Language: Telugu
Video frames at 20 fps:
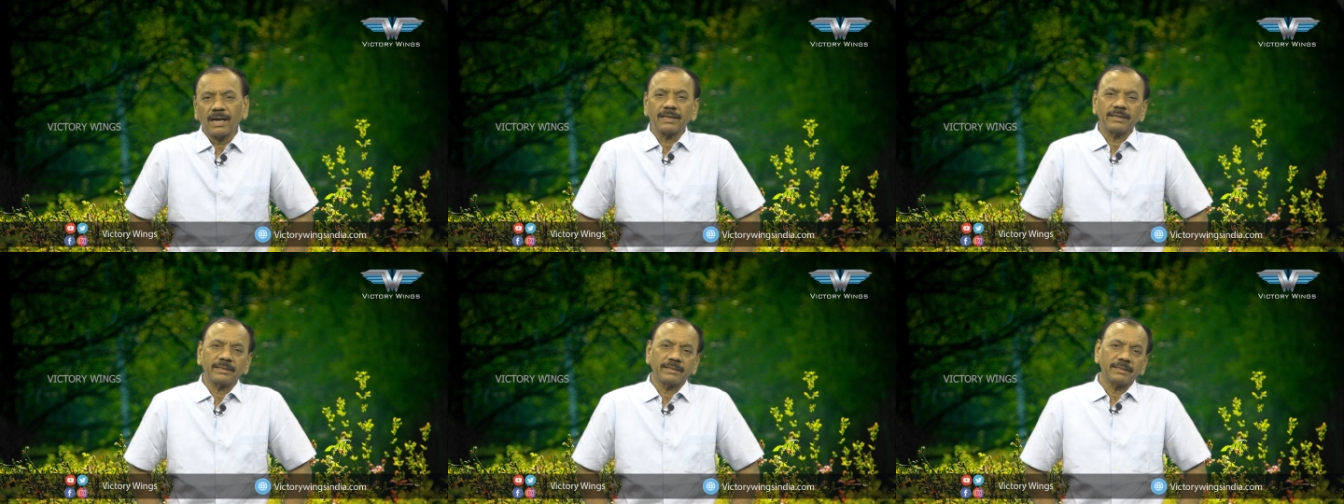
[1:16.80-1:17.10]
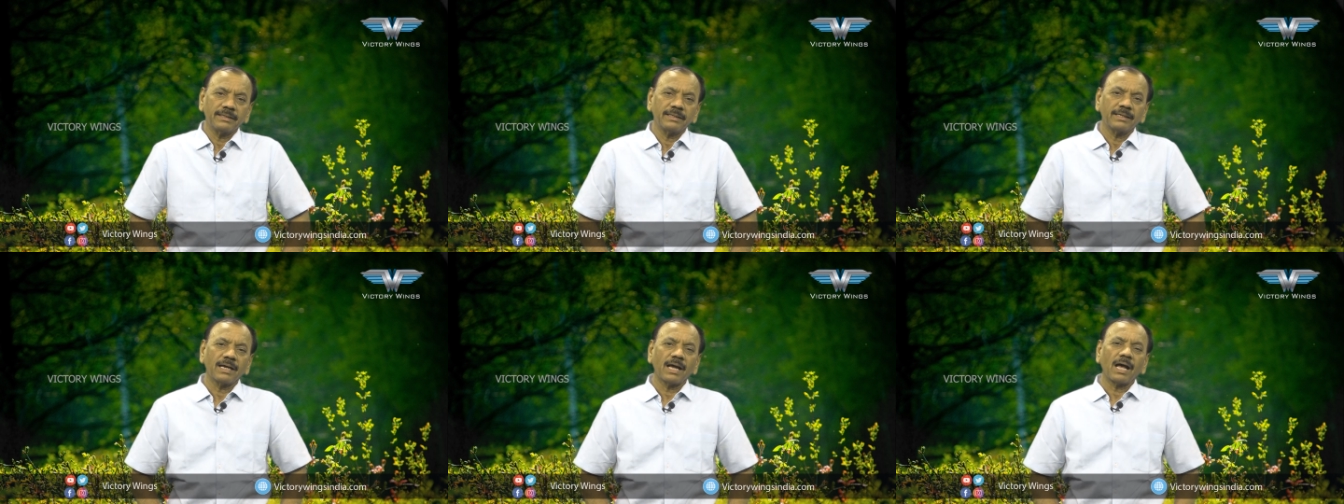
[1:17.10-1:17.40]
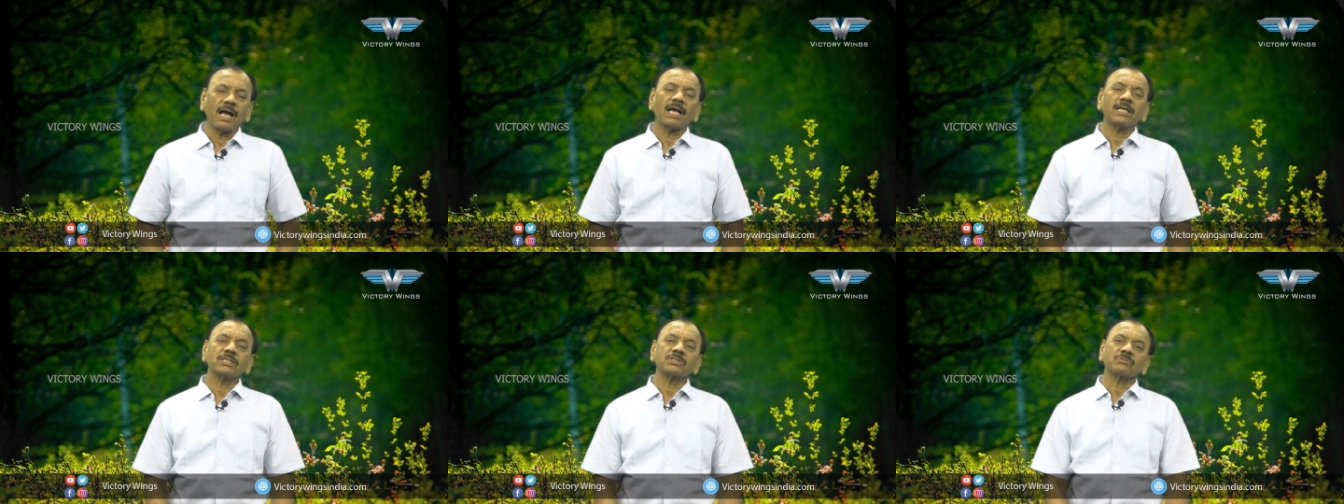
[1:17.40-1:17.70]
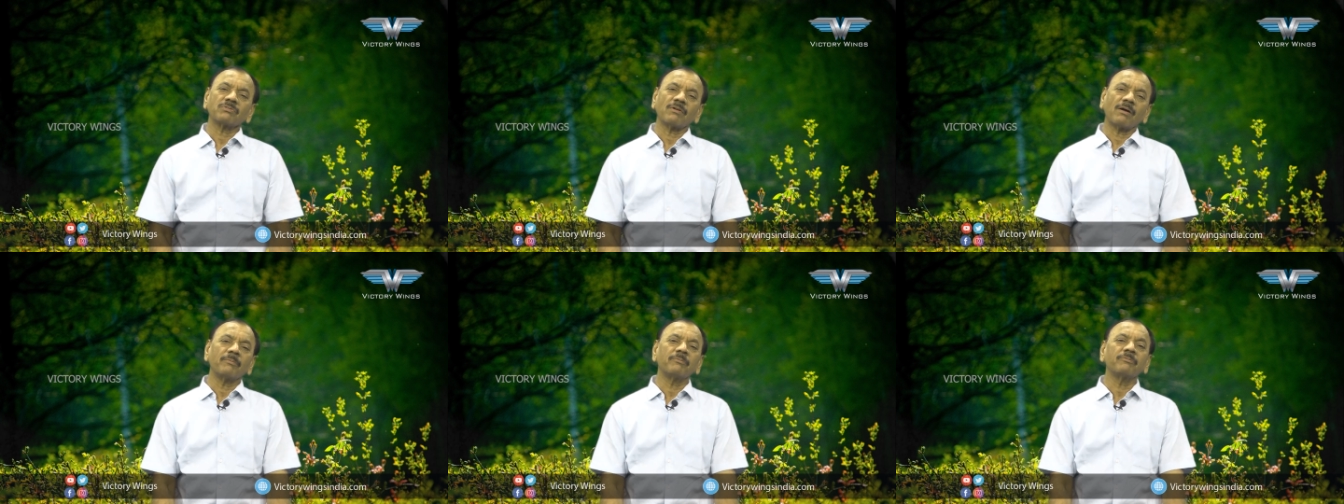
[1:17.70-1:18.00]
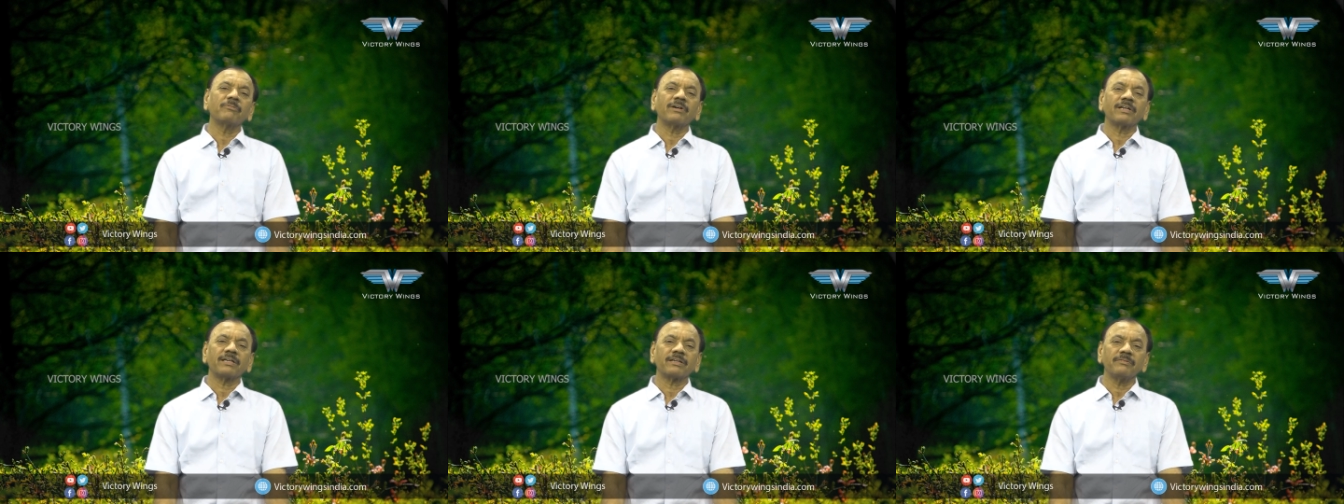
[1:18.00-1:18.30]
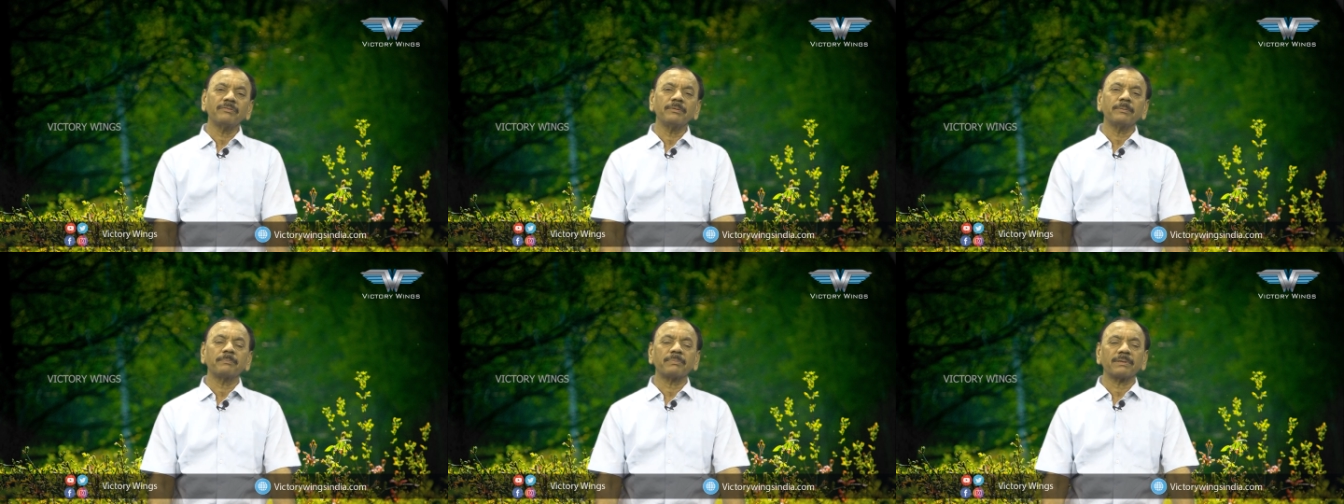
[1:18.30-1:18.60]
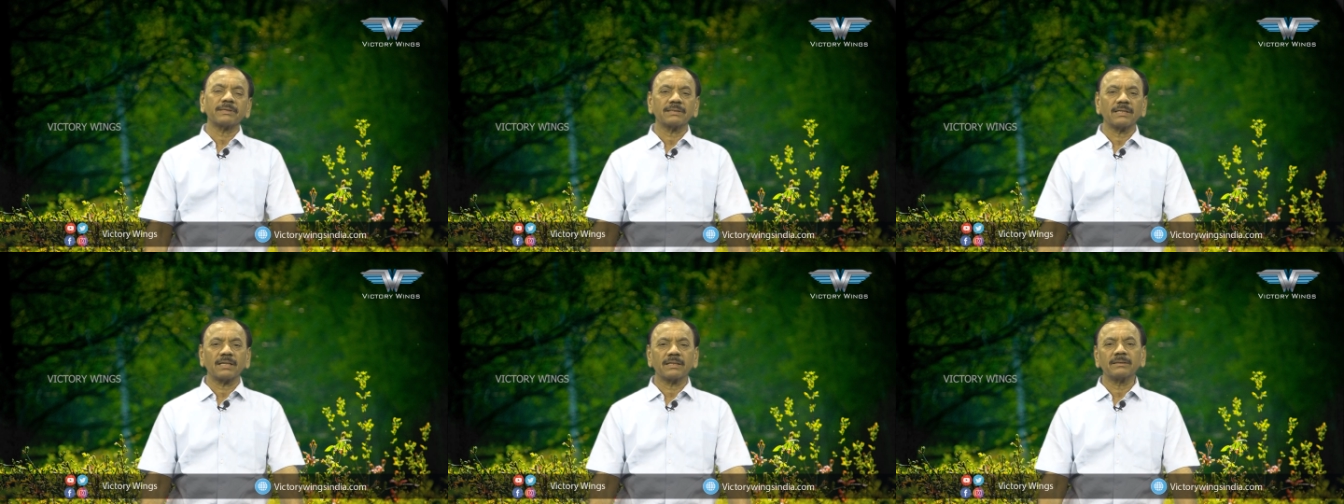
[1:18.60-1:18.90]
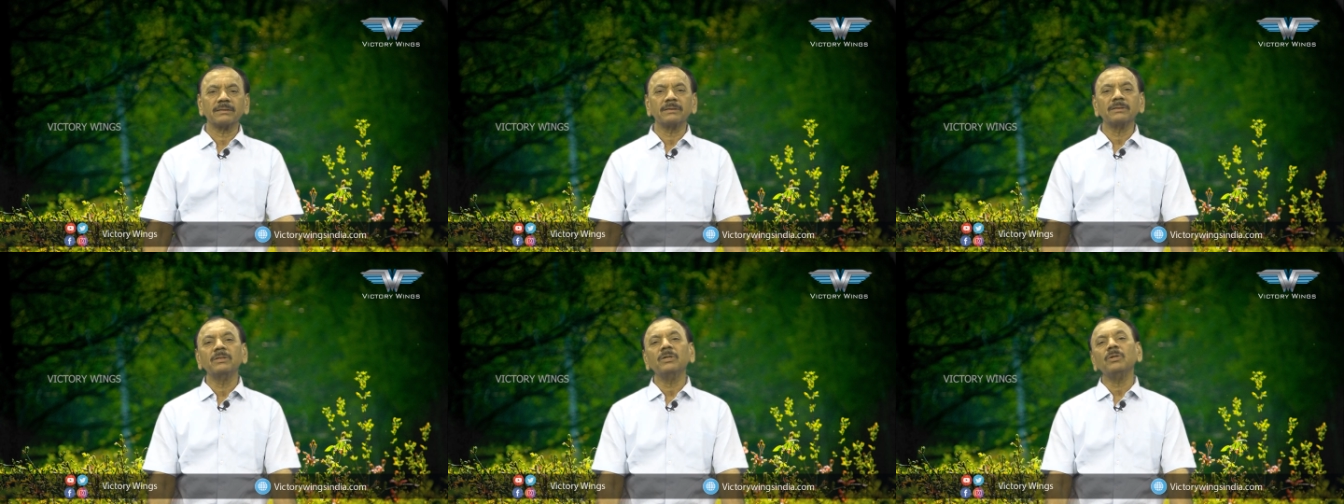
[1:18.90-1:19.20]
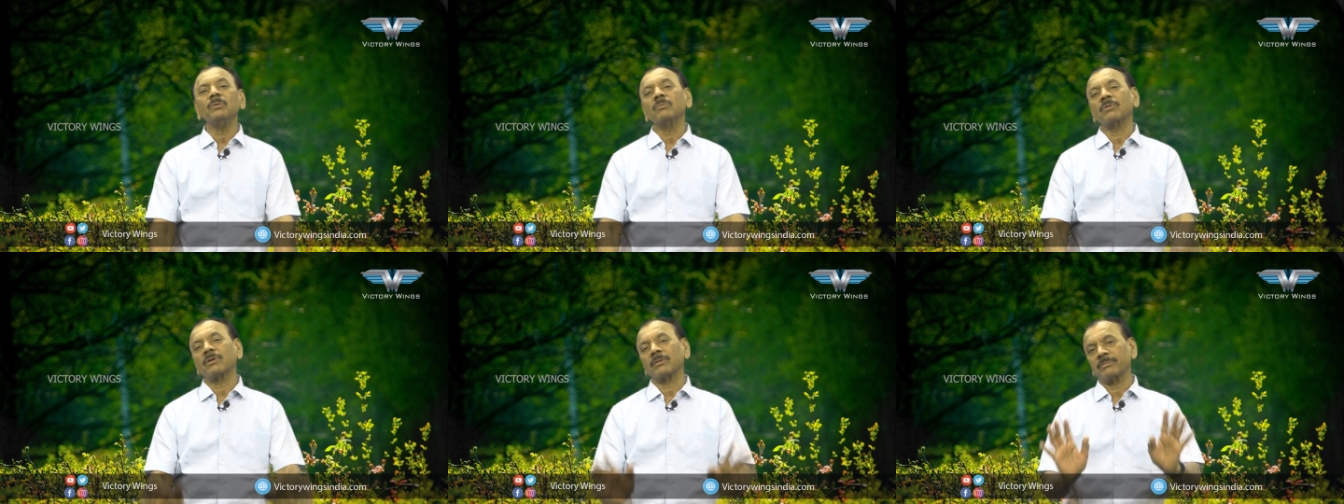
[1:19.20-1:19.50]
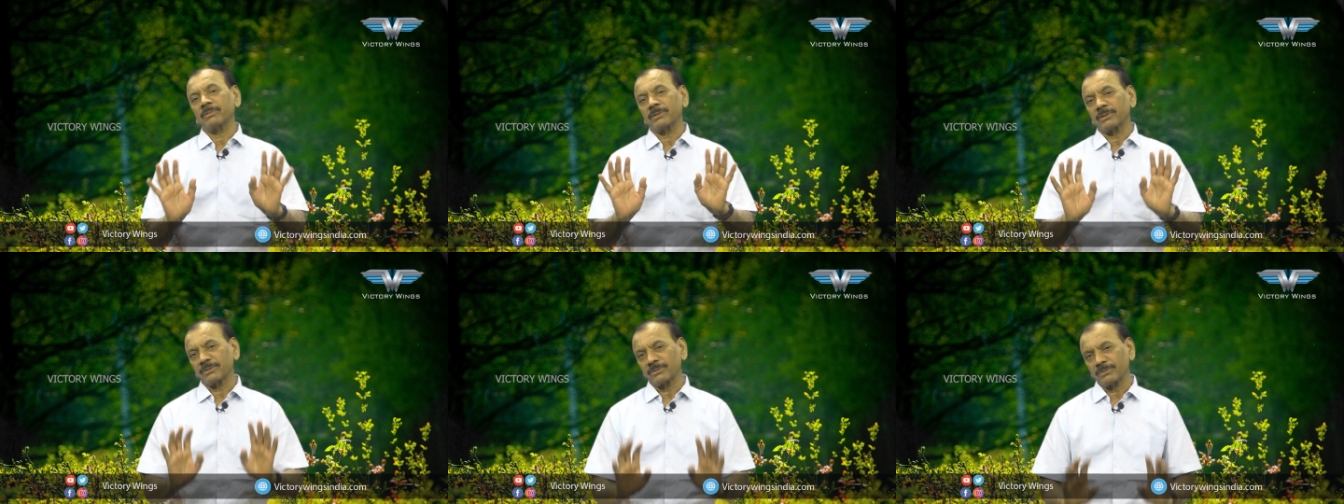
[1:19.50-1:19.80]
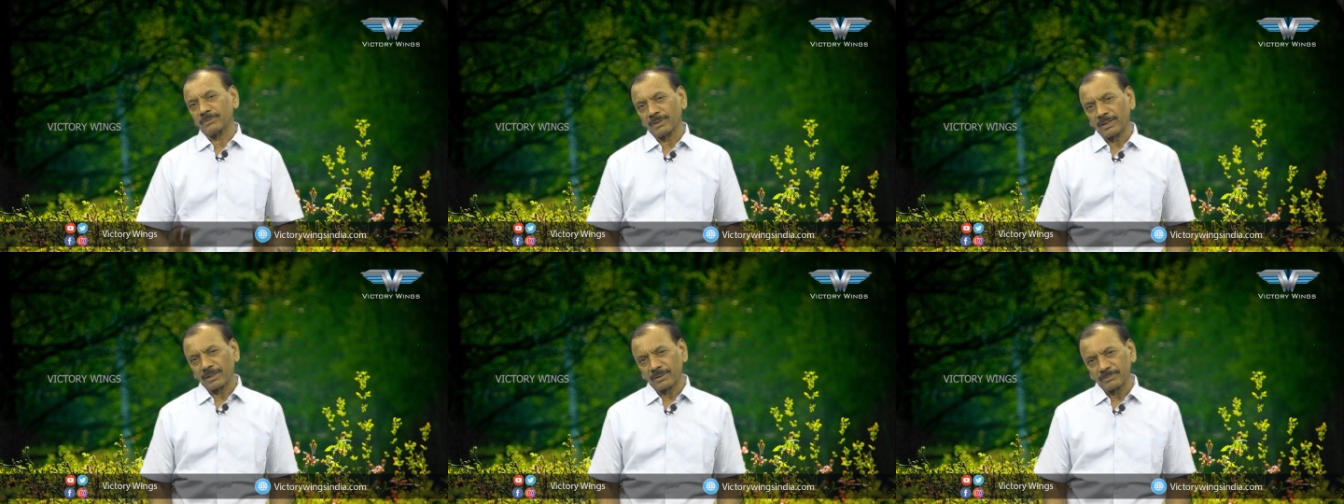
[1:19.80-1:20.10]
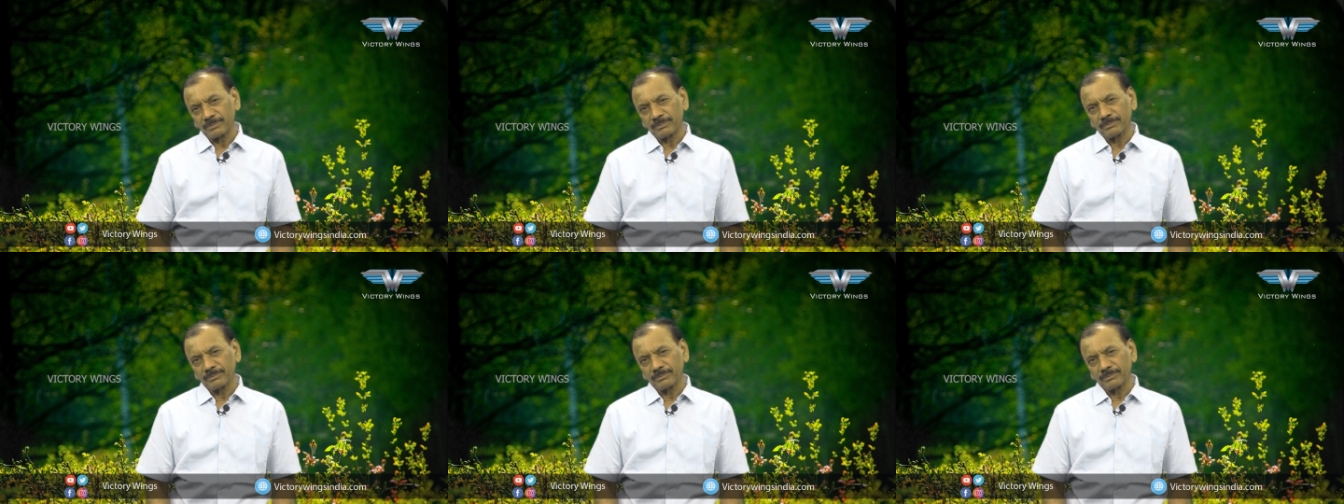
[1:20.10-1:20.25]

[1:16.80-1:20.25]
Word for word: అని ఆ స్వామివారికి ప్రజలందరూ మొరపెట్టుకున్నారు